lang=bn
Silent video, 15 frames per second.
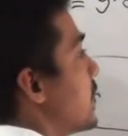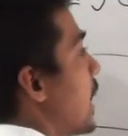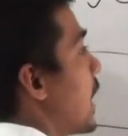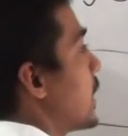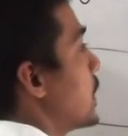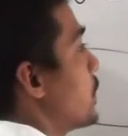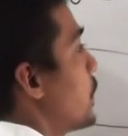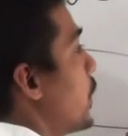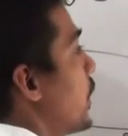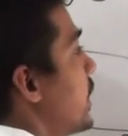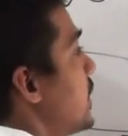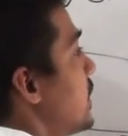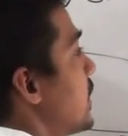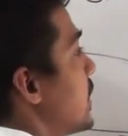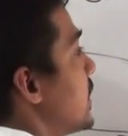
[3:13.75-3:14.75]
নাইন
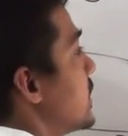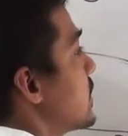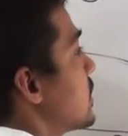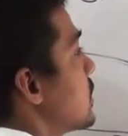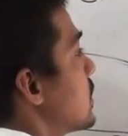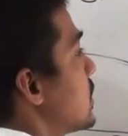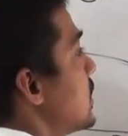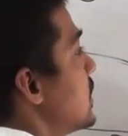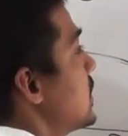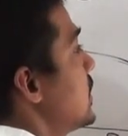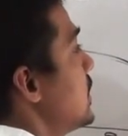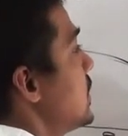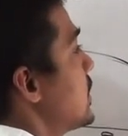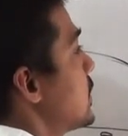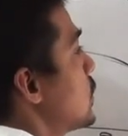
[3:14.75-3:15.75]
পয়েন্ট এইট থ্রি
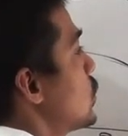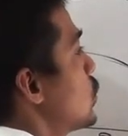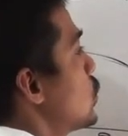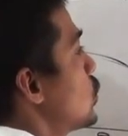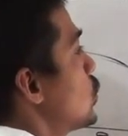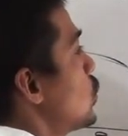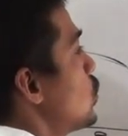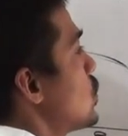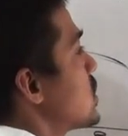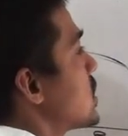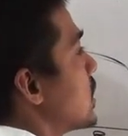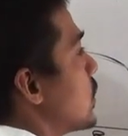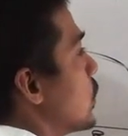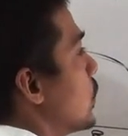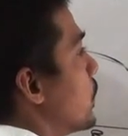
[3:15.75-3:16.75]
টু
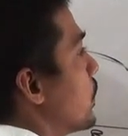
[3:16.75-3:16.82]
জিরো